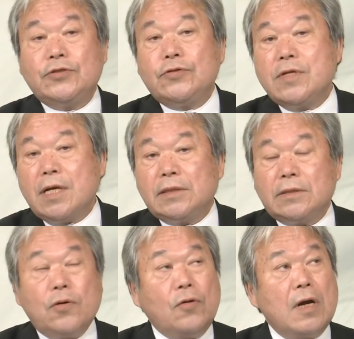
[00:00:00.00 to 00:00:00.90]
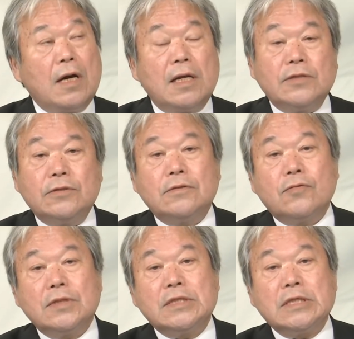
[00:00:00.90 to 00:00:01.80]
12月10日から
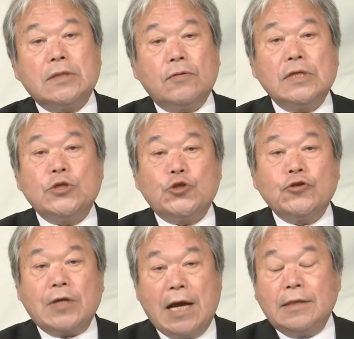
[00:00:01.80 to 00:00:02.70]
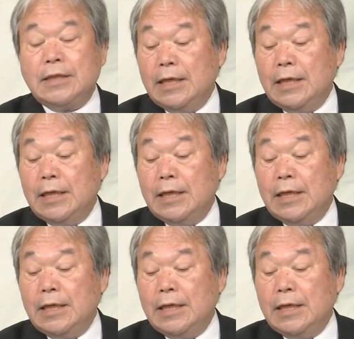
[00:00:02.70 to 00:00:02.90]
16日この1週間、